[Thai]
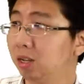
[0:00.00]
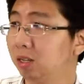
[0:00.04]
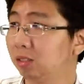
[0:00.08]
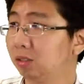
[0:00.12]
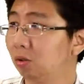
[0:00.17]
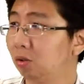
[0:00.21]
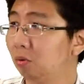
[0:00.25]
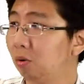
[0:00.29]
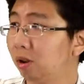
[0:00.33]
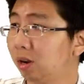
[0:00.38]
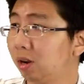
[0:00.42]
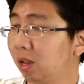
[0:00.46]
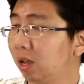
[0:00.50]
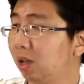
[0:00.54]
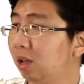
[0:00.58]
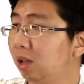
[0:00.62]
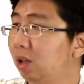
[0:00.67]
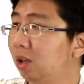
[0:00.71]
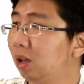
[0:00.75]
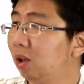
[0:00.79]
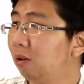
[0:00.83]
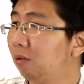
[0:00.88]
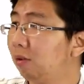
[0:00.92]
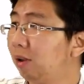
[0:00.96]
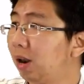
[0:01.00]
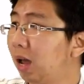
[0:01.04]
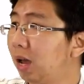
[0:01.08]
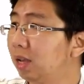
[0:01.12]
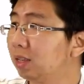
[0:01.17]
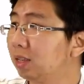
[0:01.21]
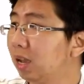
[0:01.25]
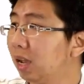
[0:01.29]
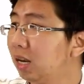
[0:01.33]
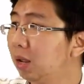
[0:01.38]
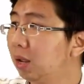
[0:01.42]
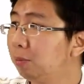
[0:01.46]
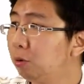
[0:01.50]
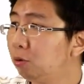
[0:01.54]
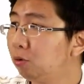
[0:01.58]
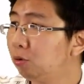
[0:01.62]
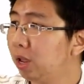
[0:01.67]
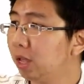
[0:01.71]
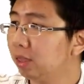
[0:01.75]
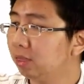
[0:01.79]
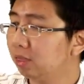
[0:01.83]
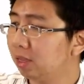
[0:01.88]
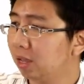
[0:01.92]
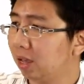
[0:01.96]
1 ตัวเนี่ยเวลาใช้
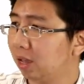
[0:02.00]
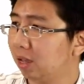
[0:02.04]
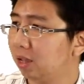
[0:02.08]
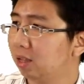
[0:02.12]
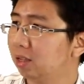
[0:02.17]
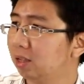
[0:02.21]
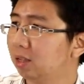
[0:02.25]
wnet เนี่ย